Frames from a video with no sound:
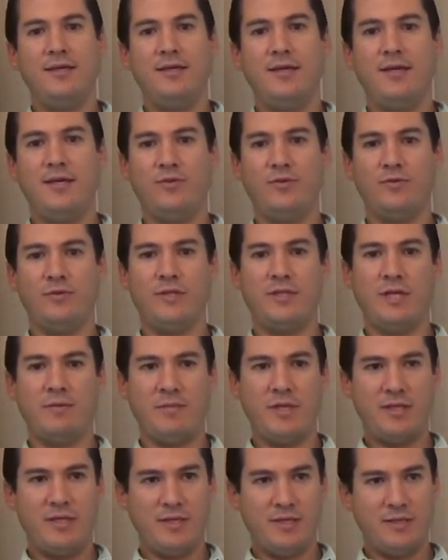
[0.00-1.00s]
en donde
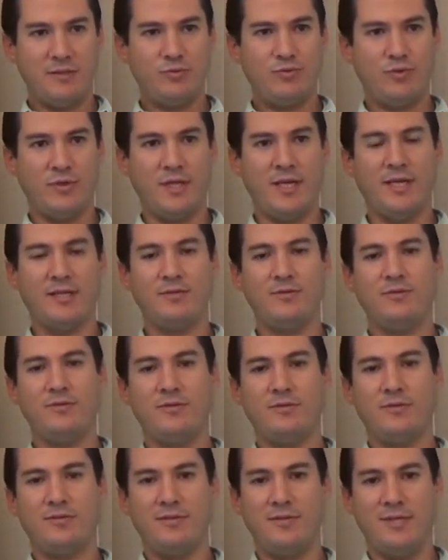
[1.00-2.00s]
también tienes tus
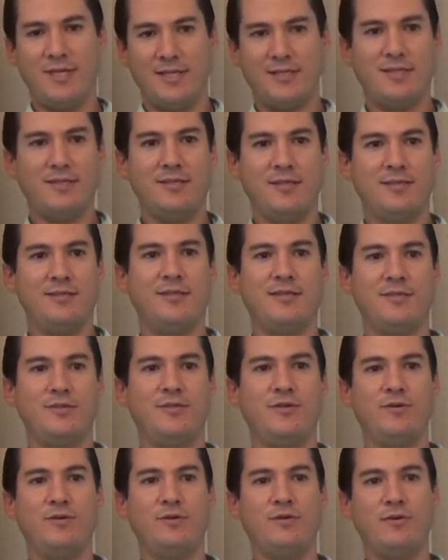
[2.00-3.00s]
riesgos y esa
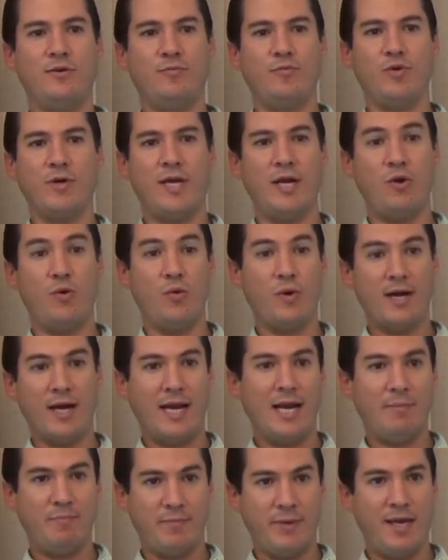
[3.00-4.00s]
sensación como que nunca
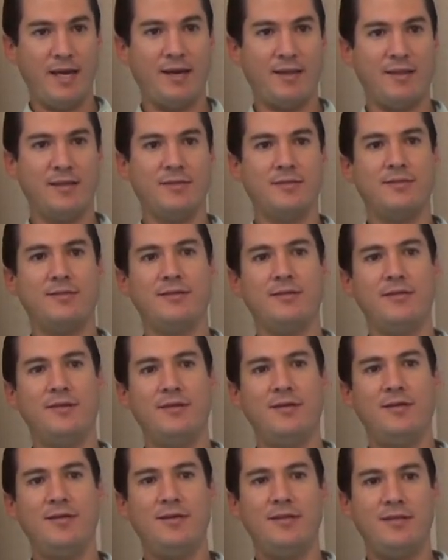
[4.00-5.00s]
la pierdes.
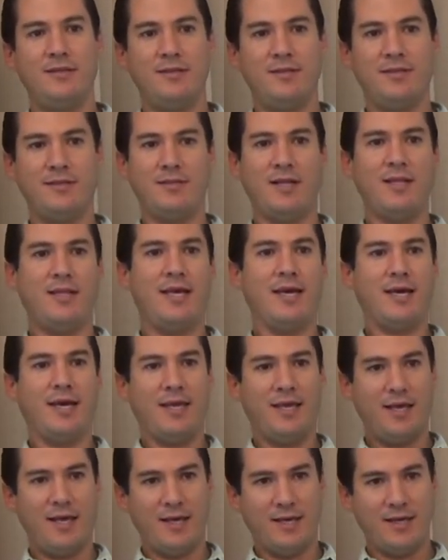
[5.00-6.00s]
Desde el día que
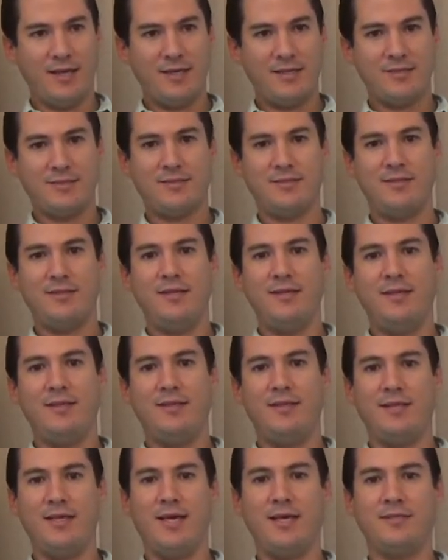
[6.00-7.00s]
llegas,
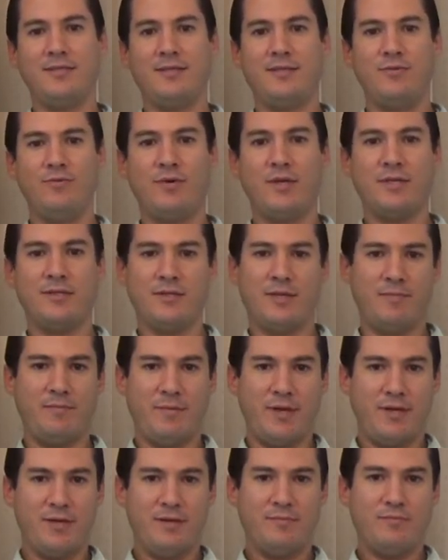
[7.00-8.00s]
te hacen un
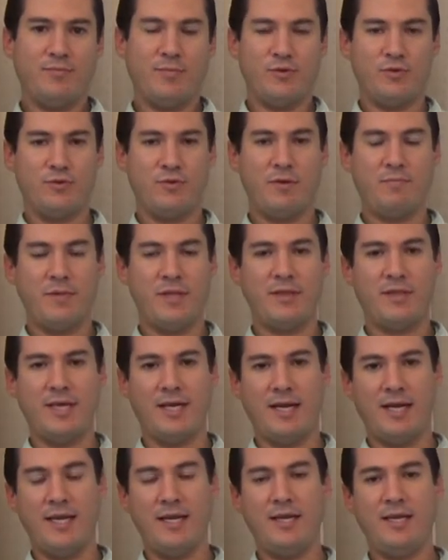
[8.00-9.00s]
examen, pues obviamente
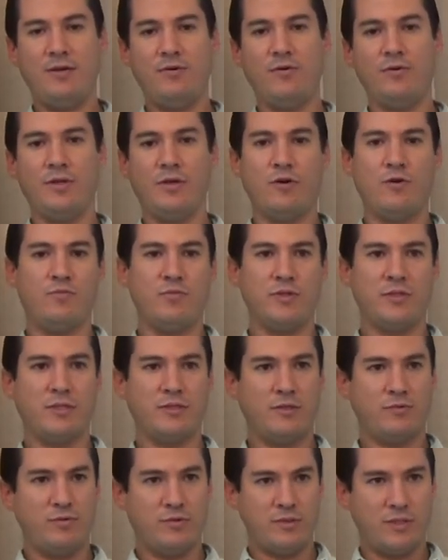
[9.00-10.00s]
clínico, de cómo estás
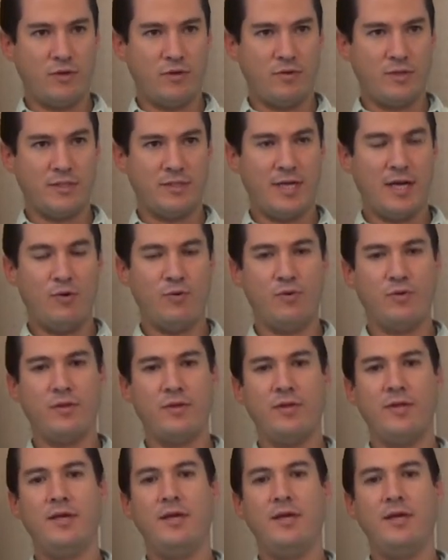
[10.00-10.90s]
de tu estado de salud,